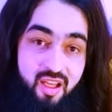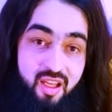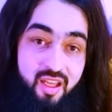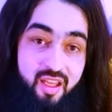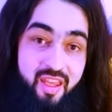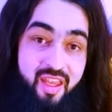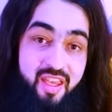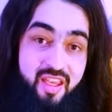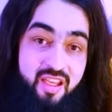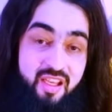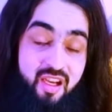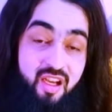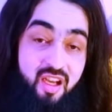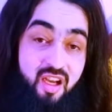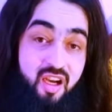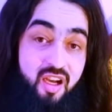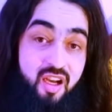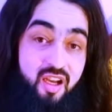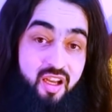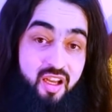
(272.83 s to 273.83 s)
एक
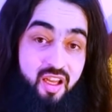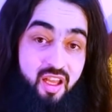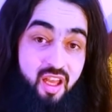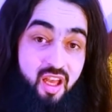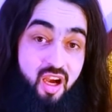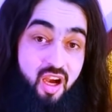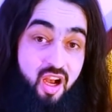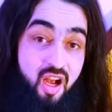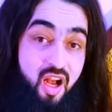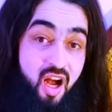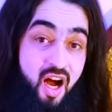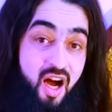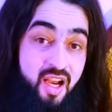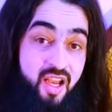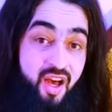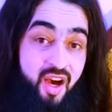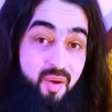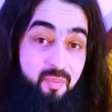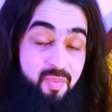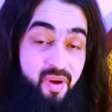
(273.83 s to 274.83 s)

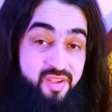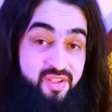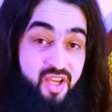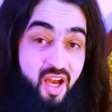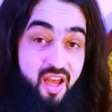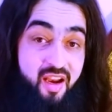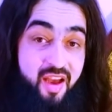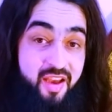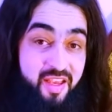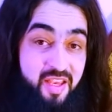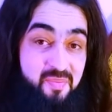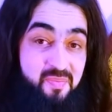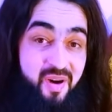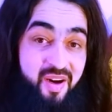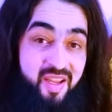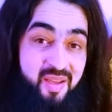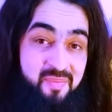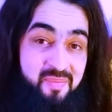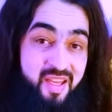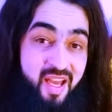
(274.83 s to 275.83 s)
गाना बजाना के
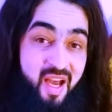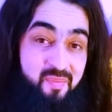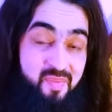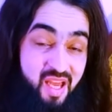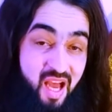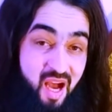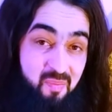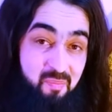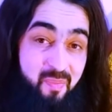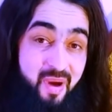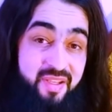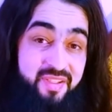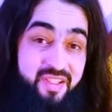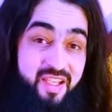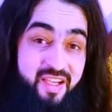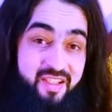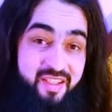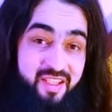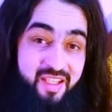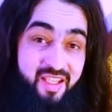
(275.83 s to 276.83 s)
बारे में अभी हम बस
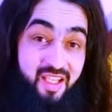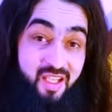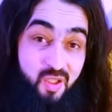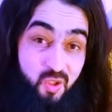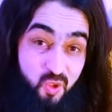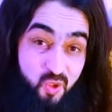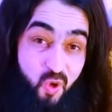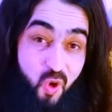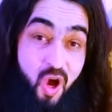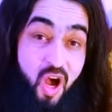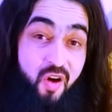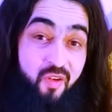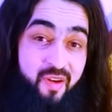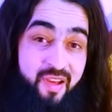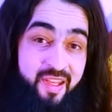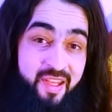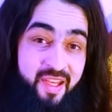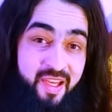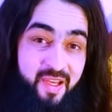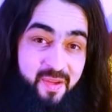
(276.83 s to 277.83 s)
करते हैं जो
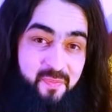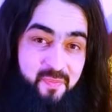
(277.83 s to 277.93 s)
कवाली है